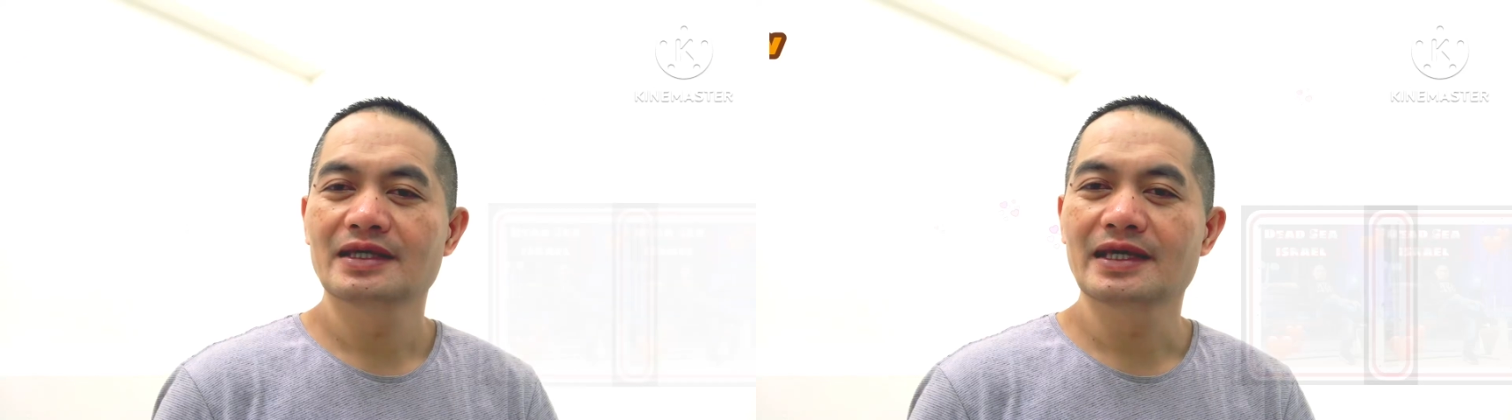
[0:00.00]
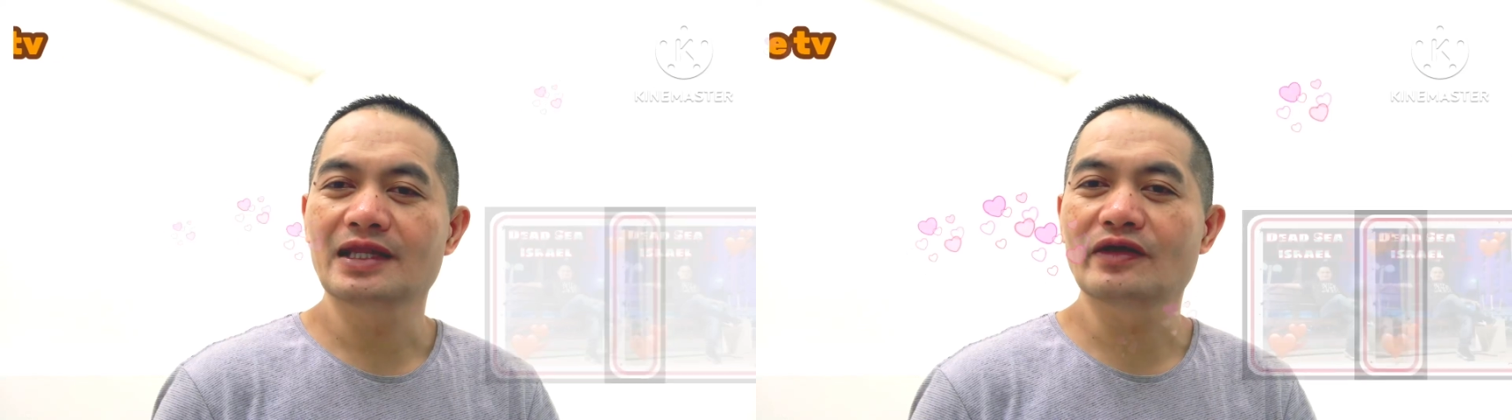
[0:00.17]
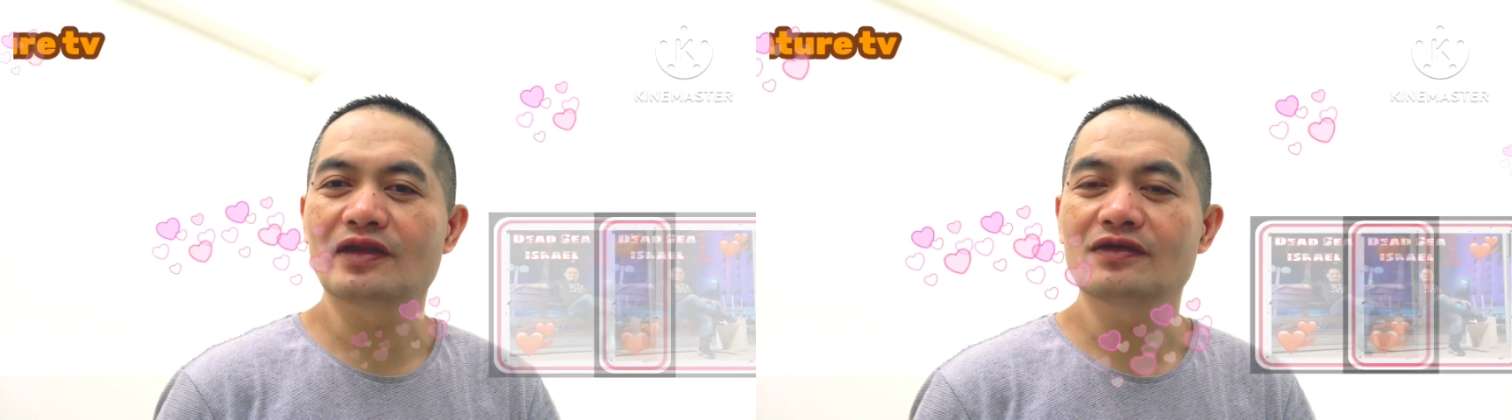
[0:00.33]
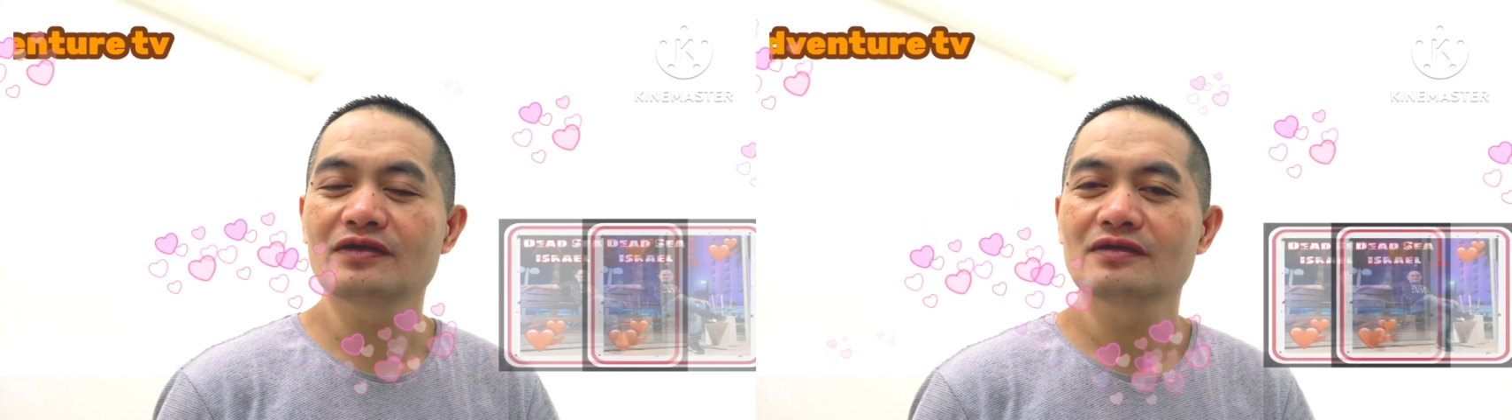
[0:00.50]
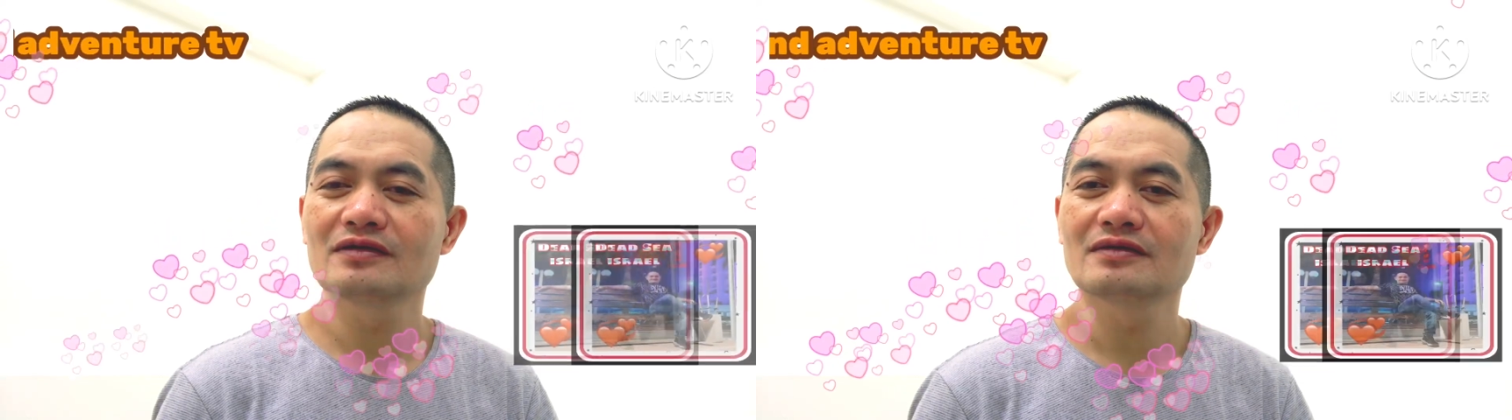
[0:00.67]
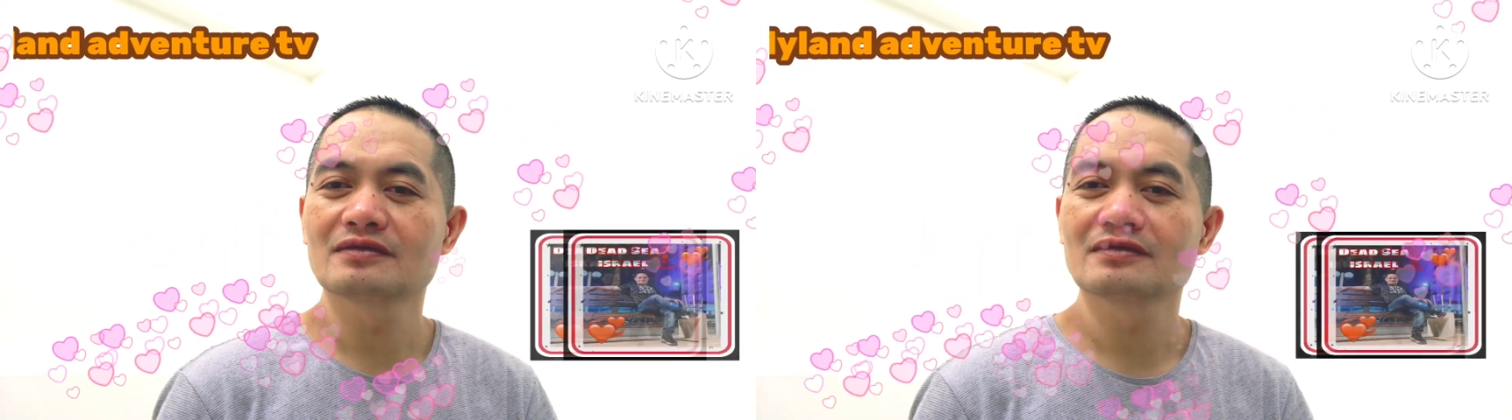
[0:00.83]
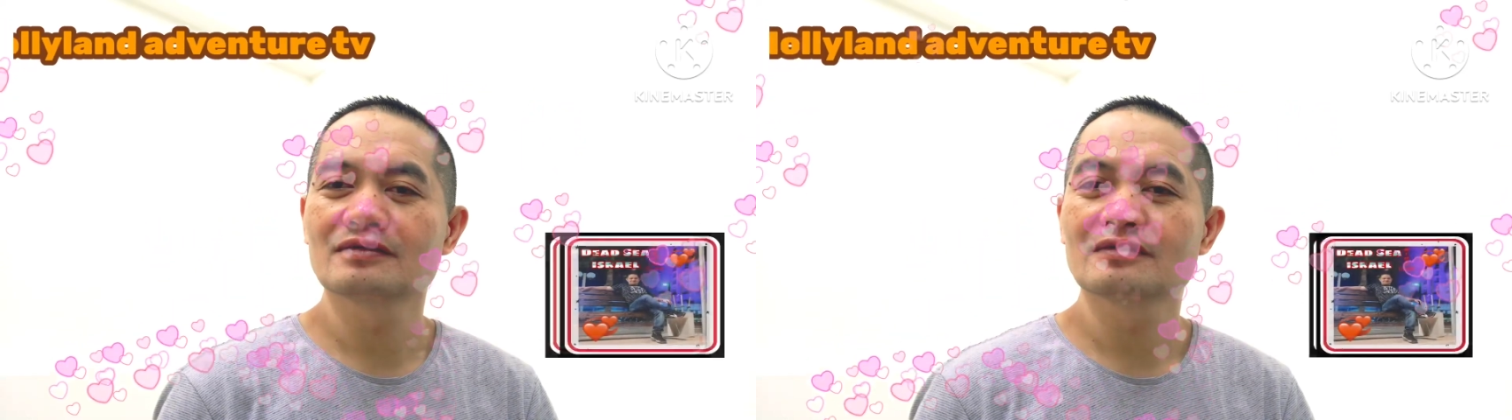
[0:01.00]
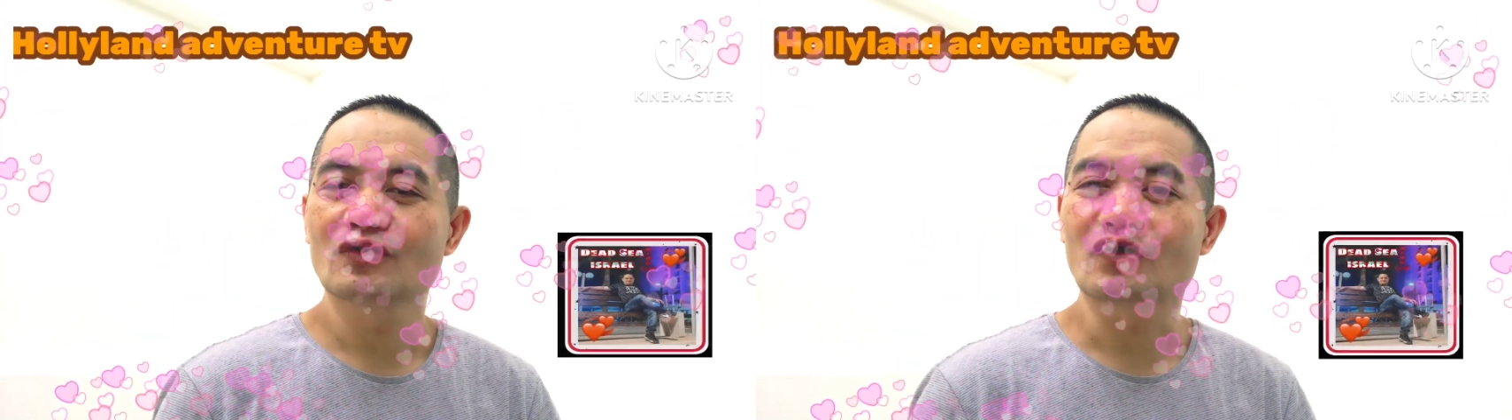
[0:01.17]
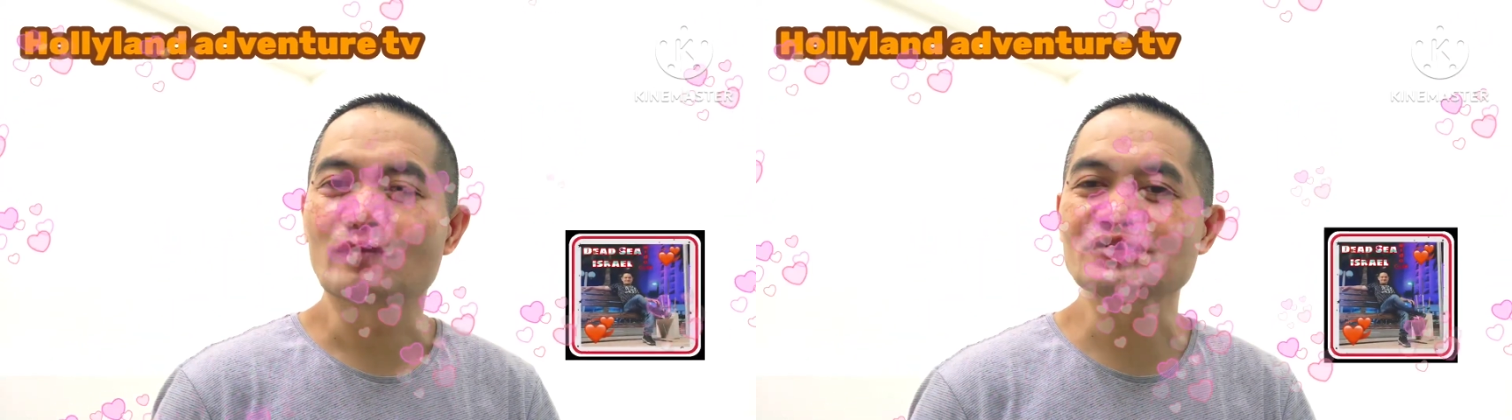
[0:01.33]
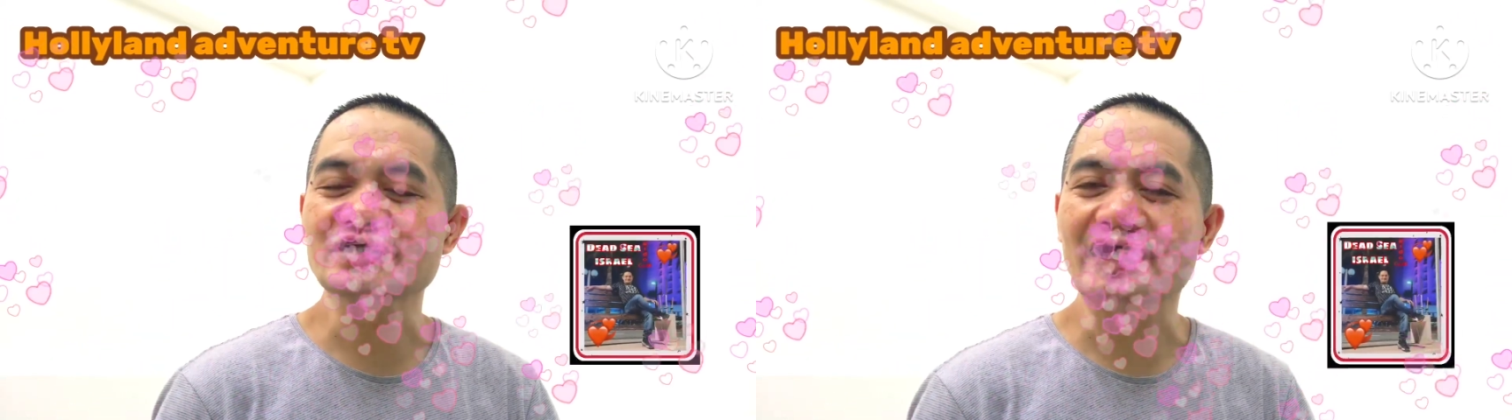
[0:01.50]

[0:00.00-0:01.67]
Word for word: Hello, hello. Kumusta